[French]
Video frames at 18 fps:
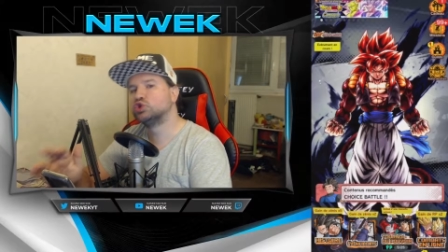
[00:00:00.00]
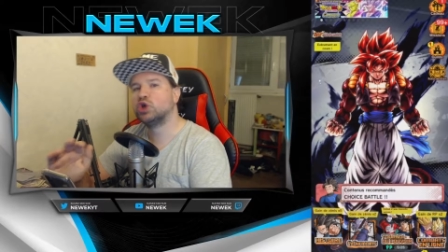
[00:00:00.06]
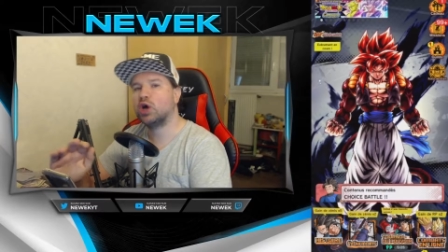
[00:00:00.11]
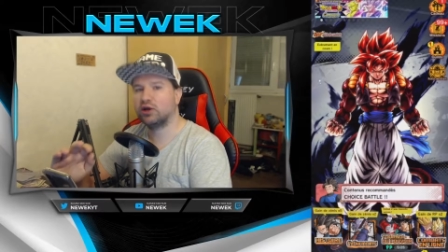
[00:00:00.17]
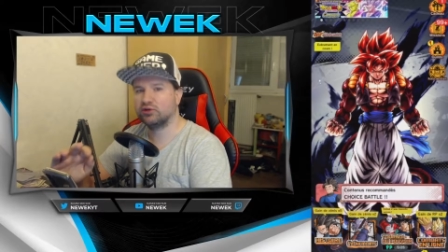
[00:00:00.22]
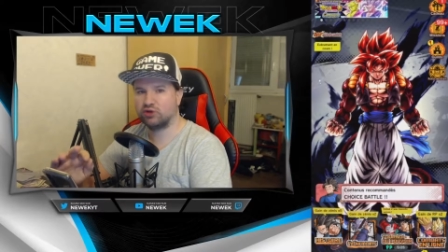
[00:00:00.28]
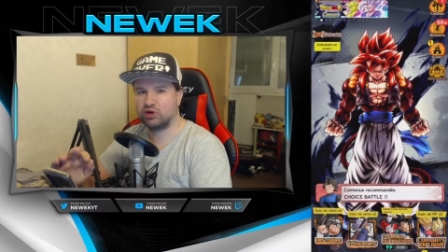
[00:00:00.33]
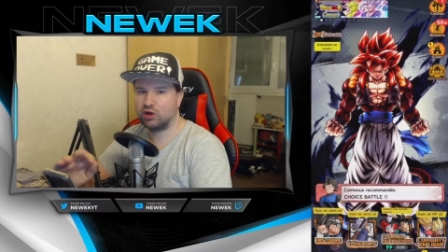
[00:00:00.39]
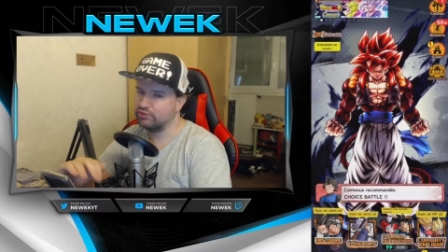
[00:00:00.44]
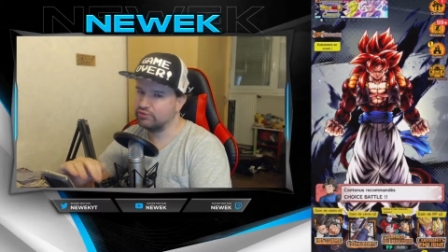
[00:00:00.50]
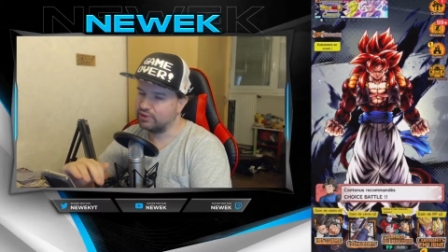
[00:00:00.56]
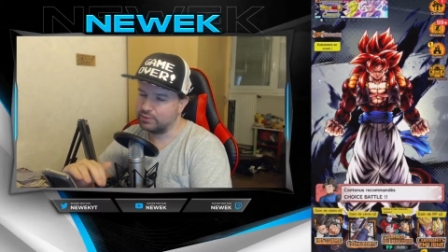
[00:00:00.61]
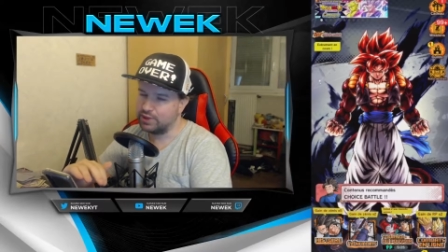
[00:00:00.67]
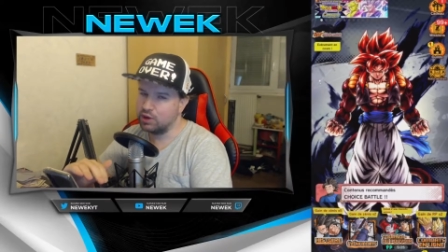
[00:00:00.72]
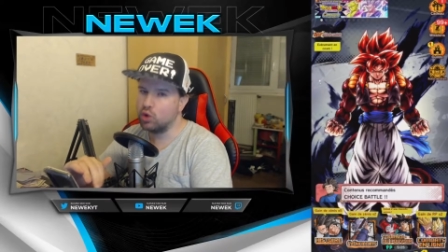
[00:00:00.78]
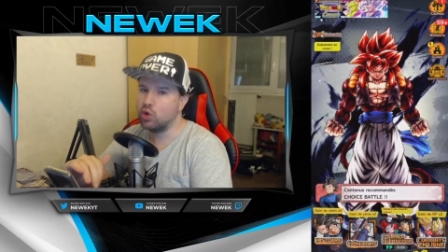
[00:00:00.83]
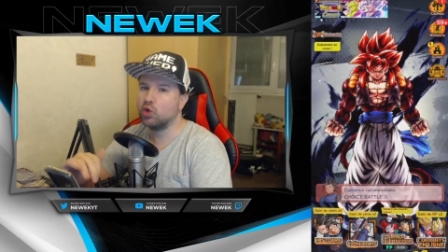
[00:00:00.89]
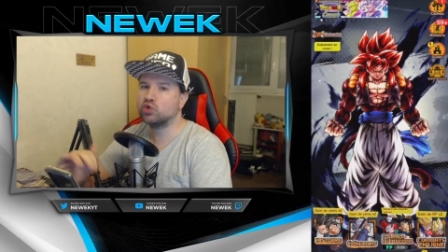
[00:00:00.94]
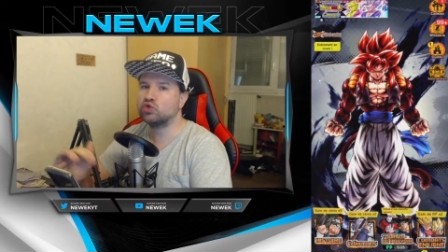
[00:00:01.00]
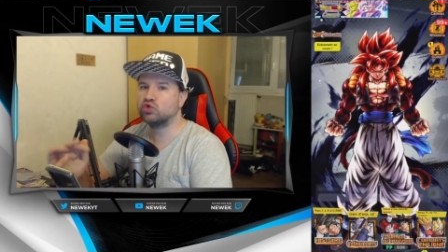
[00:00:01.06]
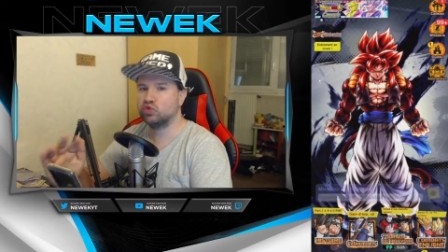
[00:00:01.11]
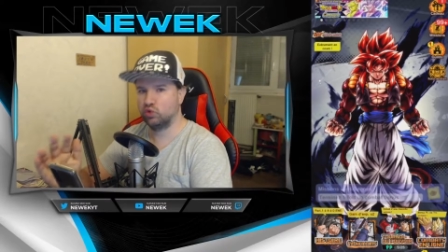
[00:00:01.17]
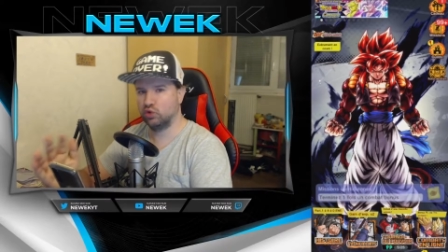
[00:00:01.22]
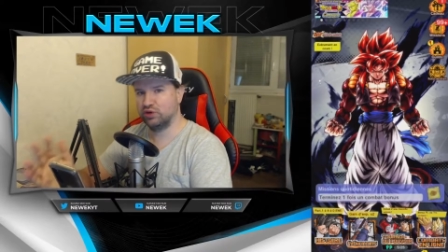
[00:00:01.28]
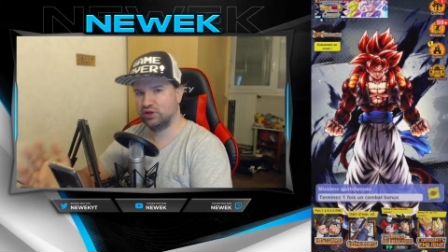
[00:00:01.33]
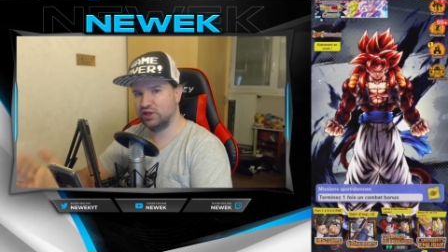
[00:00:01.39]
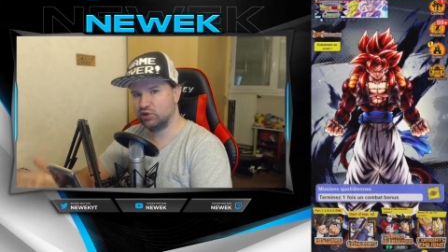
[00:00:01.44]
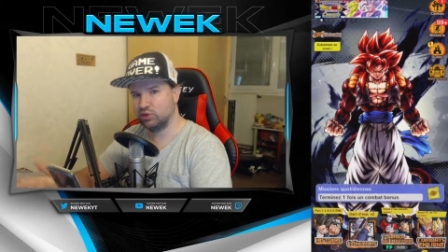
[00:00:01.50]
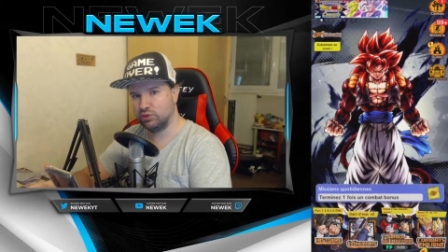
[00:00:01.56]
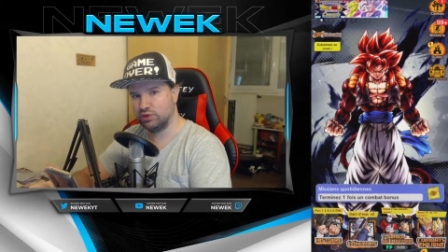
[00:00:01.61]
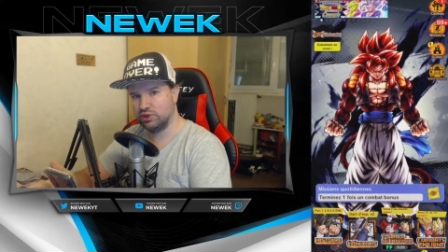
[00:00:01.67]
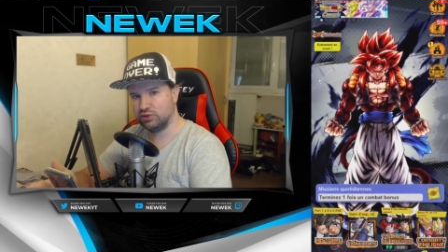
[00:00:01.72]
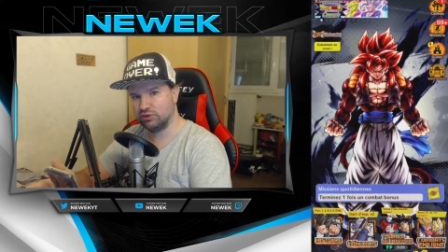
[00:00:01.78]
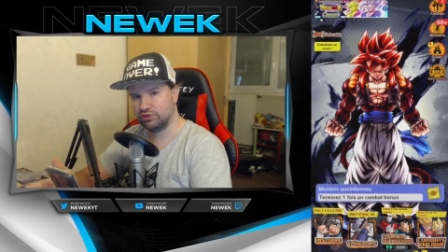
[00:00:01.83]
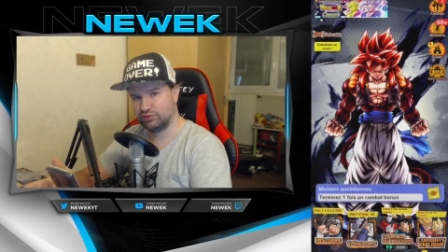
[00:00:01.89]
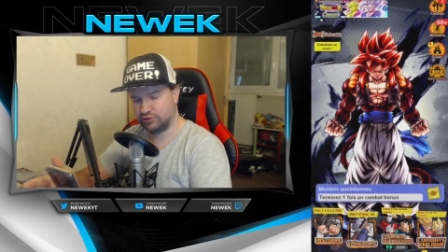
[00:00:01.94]
genre un truc comme ça, mais autour des 2
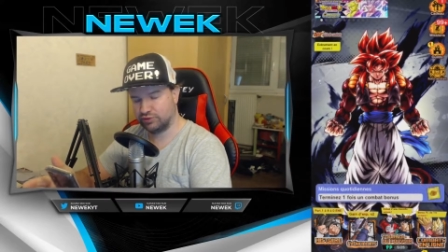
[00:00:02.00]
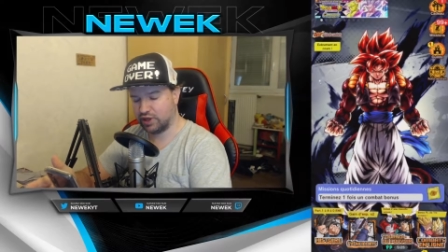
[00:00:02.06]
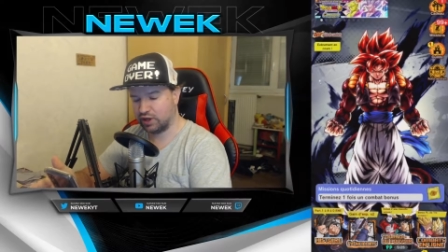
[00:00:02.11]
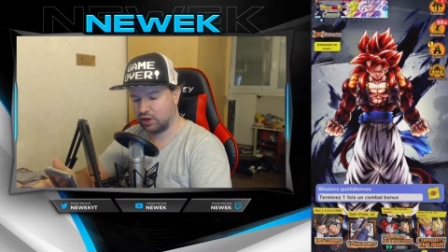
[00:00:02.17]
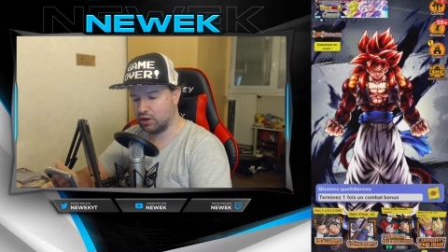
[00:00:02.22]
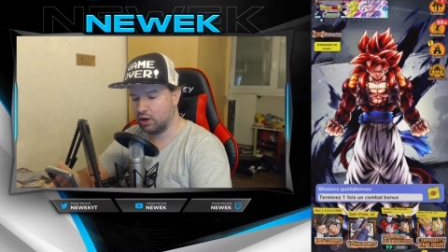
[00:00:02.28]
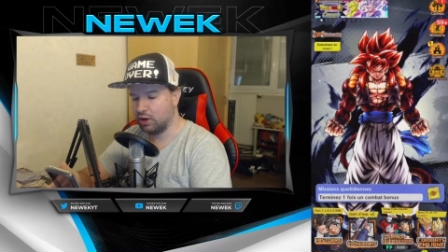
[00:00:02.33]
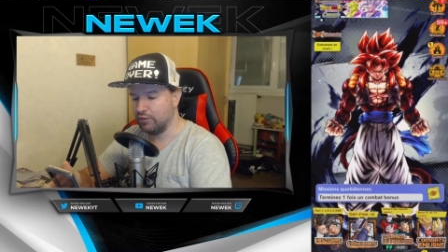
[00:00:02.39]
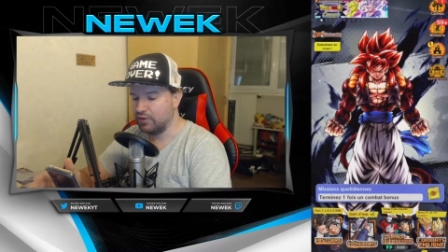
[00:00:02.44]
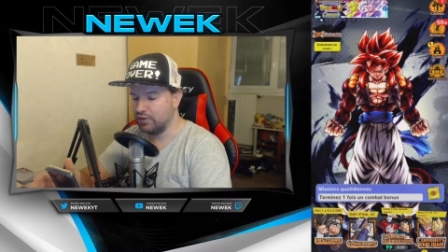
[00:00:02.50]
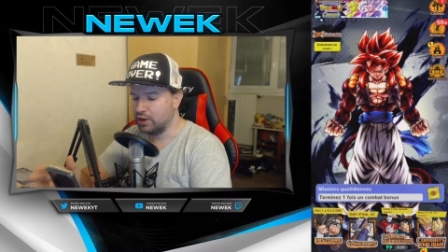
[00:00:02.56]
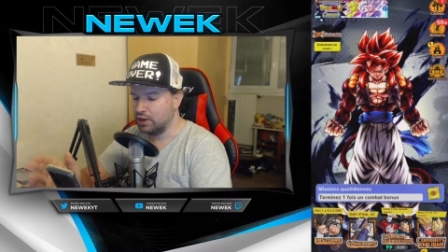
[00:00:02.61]
minutes, d'accord